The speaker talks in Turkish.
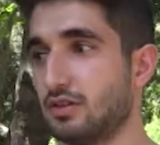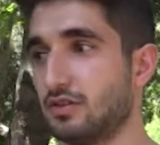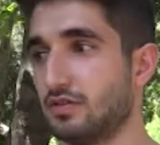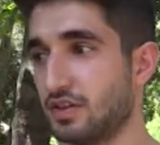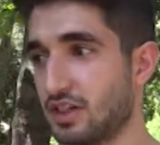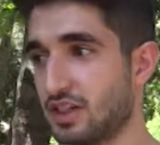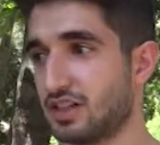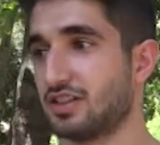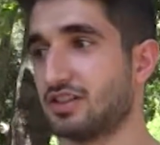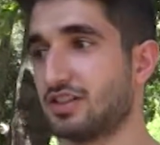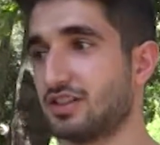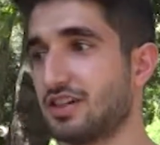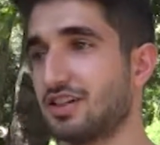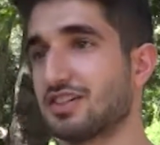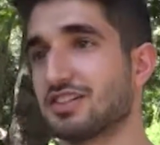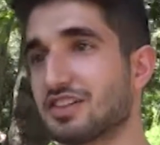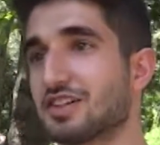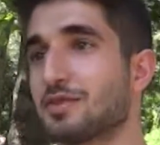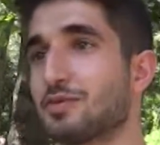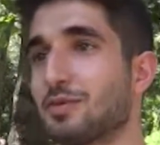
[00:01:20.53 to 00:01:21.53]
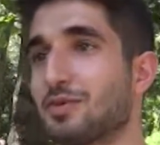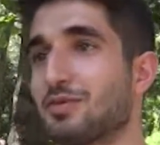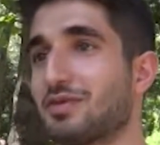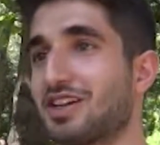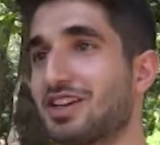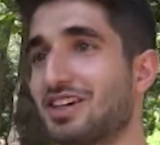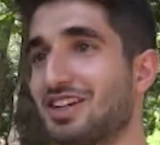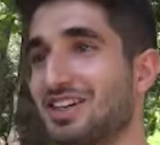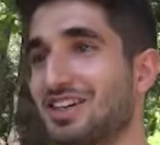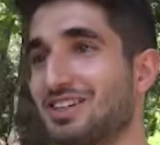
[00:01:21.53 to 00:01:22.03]
Var, kazanamama
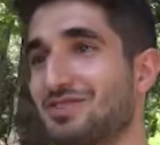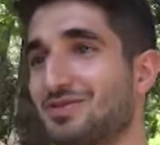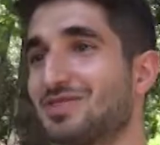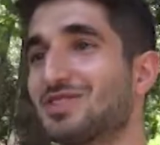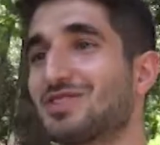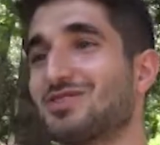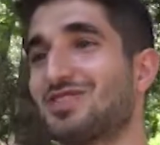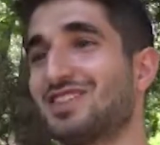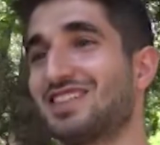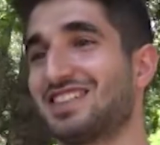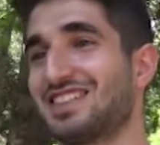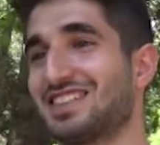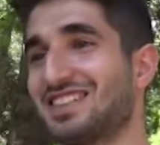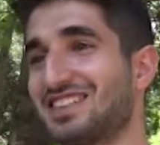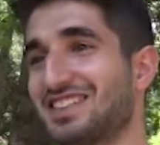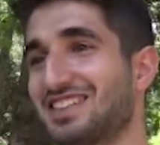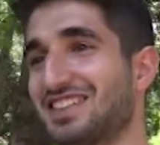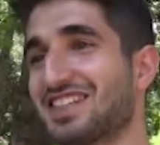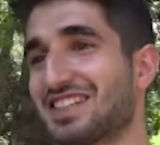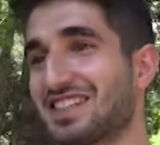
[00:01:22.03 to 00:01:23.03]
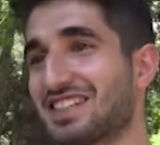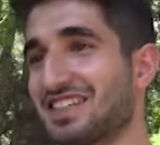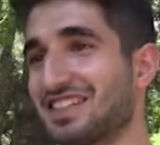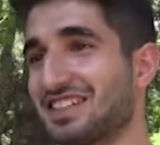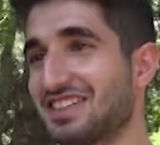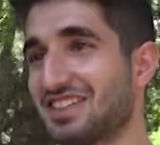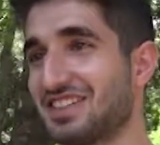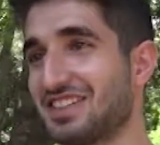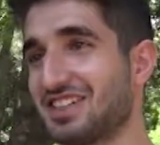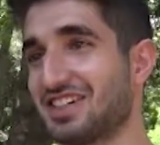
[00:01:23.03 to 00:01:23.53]
kaygımız var.
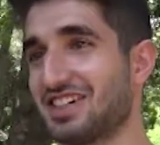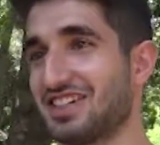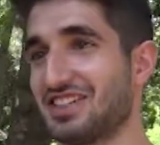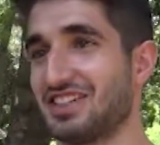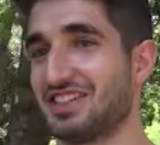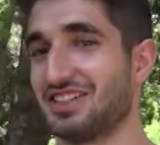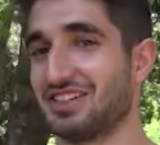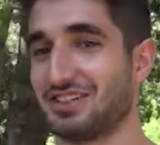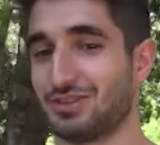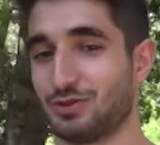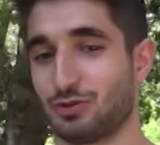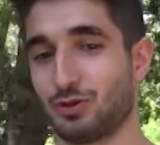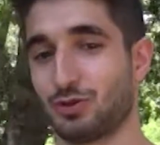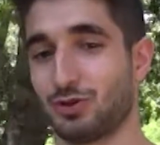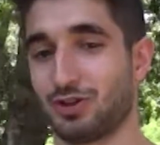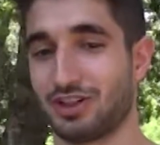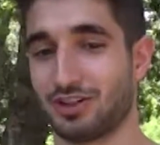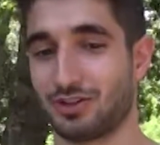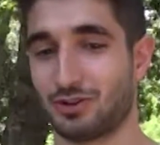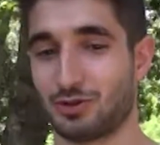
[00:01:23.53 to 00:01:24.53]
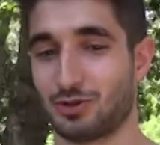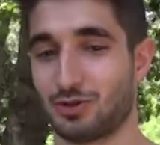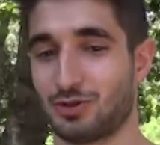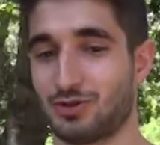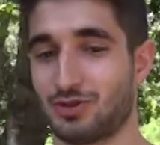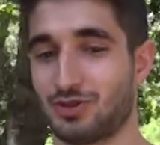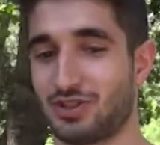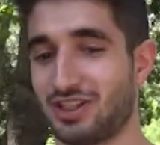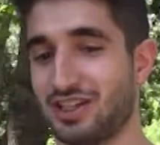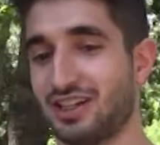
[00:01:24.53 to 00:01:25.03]
Nasıl çıkacak, soruları
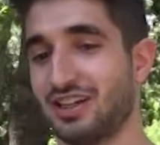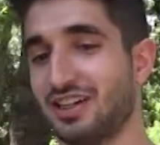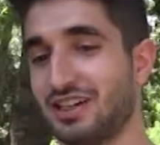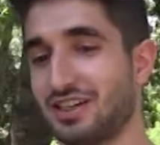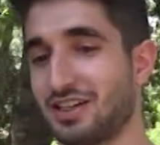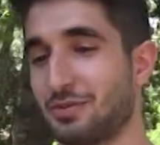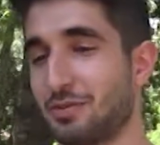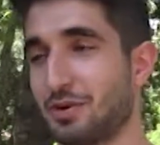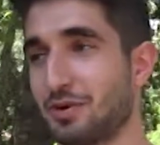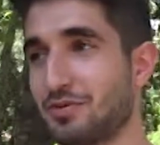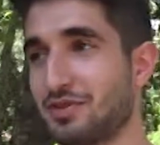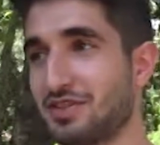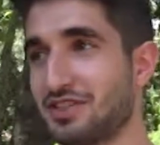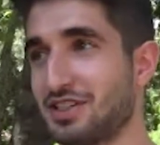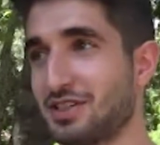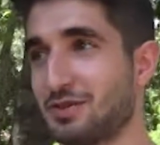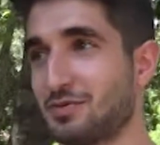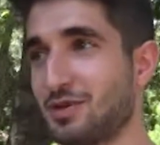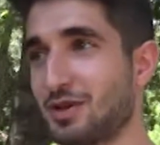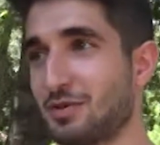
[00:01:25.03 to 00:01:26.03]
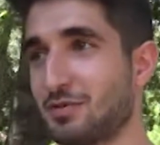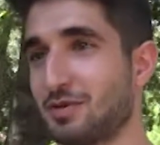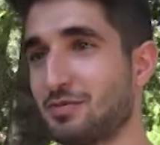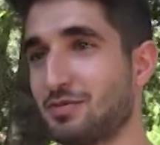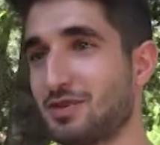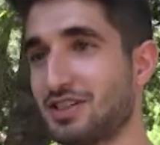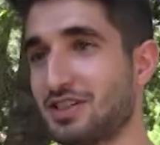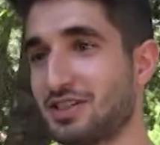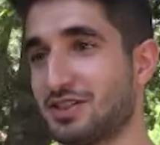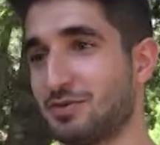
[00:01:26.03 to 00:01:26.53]
görünce yapabileceğiz mi,
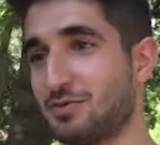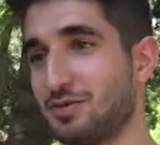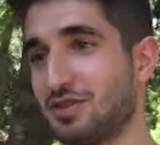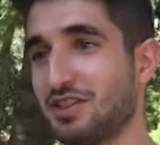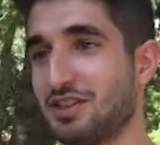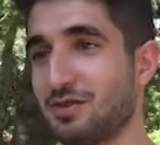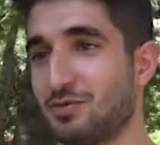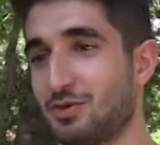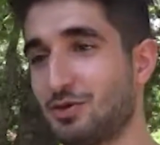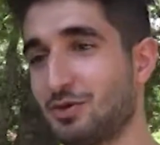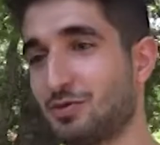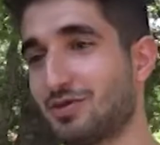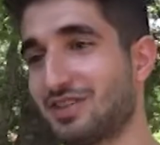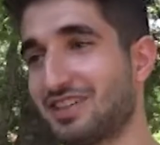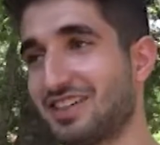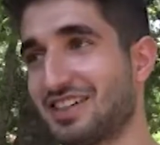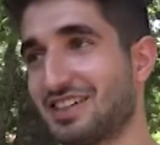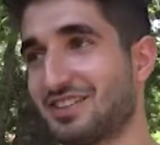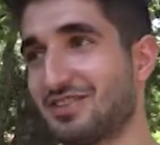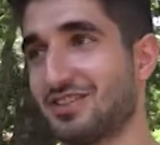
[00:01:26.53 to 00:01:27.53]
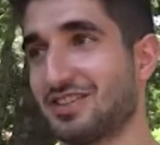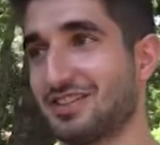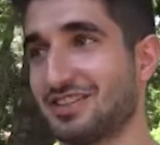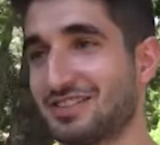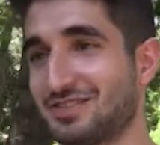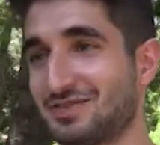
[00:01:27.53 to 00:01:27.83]
yapamayacağız mı diye büyük bir kaygı var.